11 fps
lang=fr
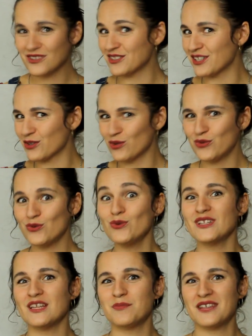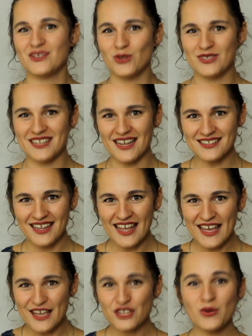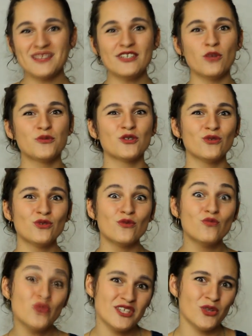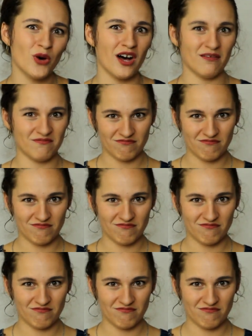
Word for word: dans des revues et des pièces de théâtre, et choisit le pseudo de Musidora,